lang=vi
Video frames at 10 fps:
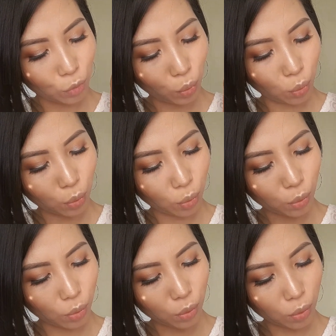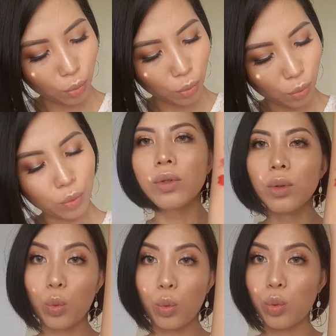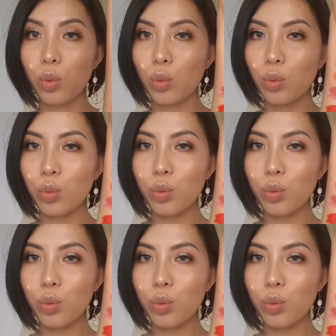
09 Rue là màu đỏ trầm,